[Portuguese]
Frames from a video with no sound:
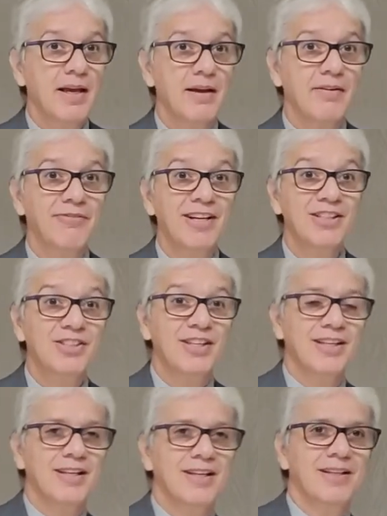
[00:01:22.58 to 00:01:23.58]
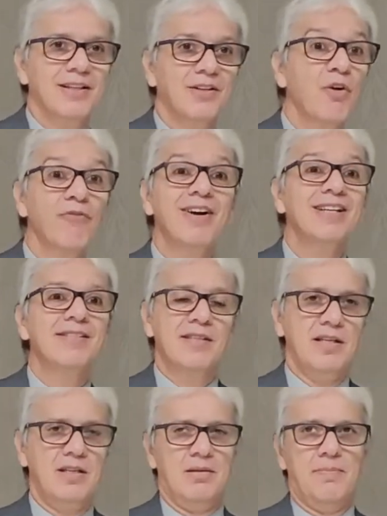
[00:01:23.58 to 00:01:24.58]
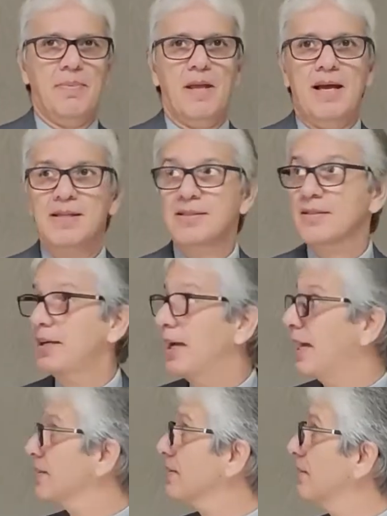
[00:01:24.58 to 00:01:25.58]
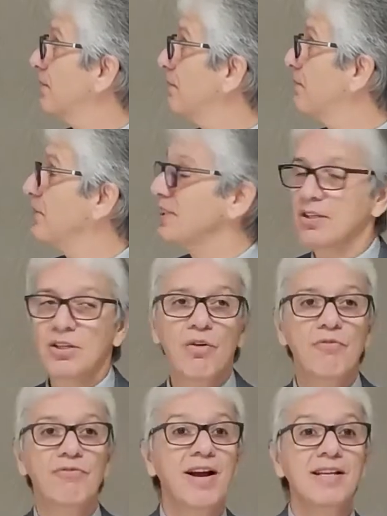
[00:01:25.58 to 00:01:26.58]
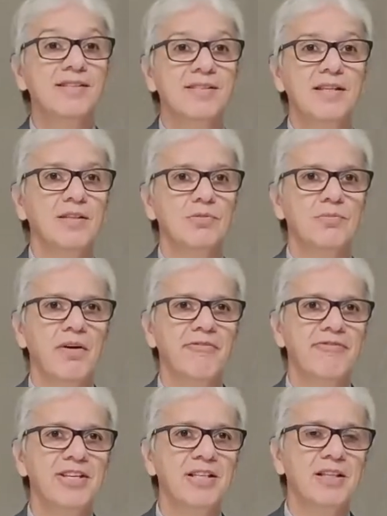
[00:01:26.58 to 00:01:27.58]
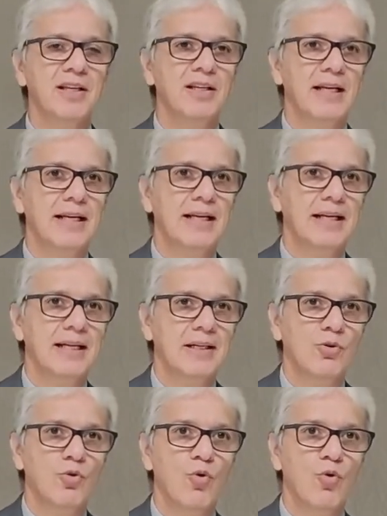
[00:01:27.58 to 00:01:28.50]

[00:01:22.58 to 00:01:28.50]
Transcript: eh, vai não vai ser, essa, essa vinda não vai ser uma vinda ah,